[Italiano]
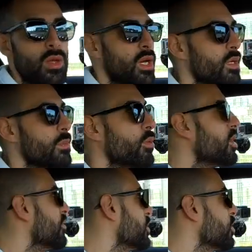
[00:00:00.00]
anni
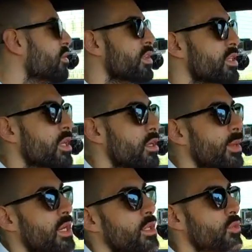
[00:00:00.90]
poi la vado a rivendere
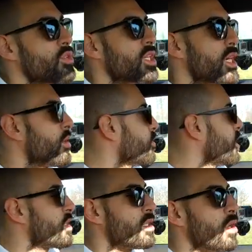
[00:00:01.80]
magari non ci carico
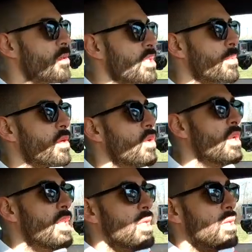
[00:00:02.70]
tanti chilometri però
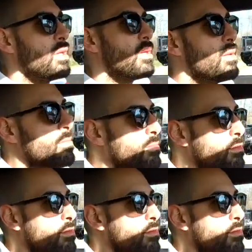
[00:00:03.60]
eh,